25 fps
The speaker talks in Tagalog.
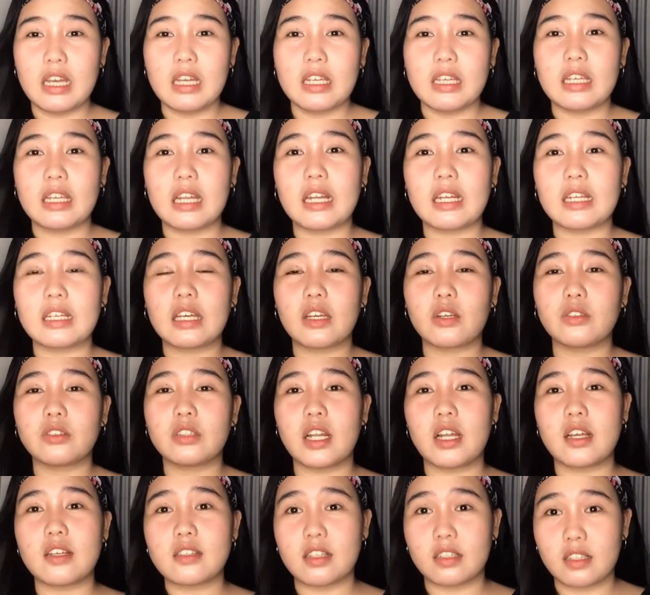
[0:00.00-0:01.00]
ilalagay ko na
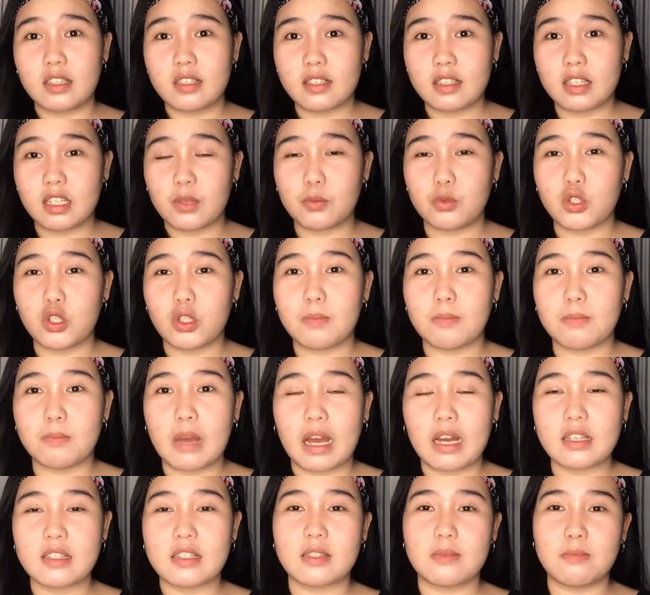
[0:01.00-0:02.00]
lang sa description
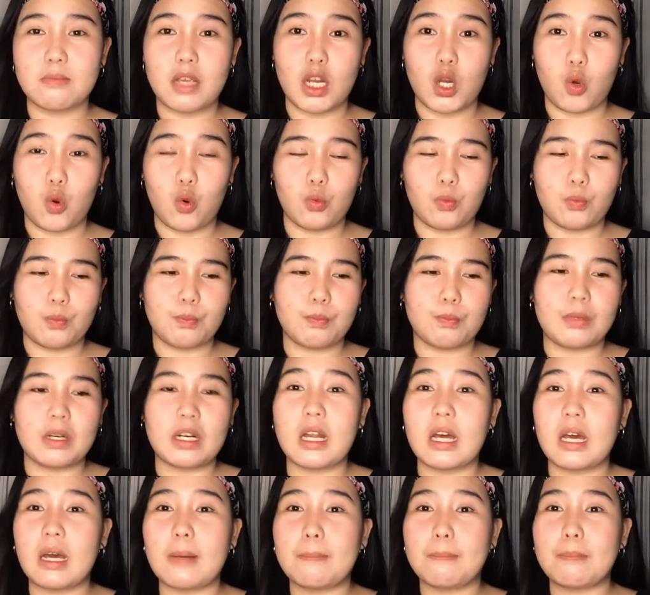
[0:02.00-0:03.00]
box below
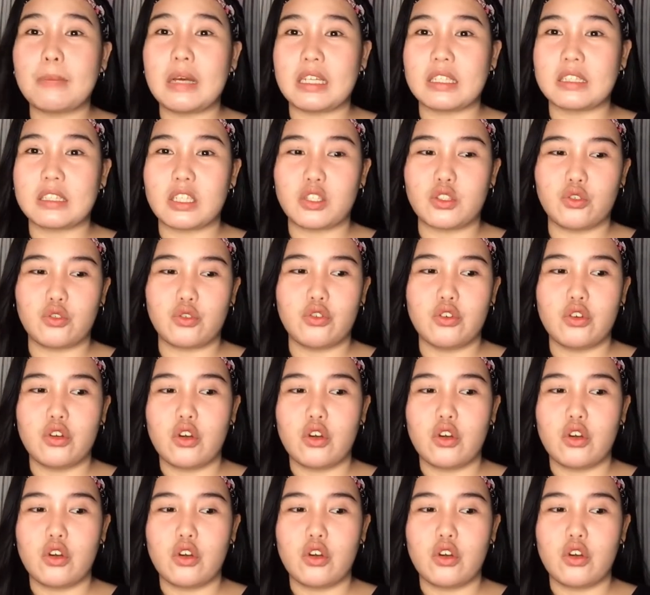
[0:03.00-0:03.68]
para makita nyo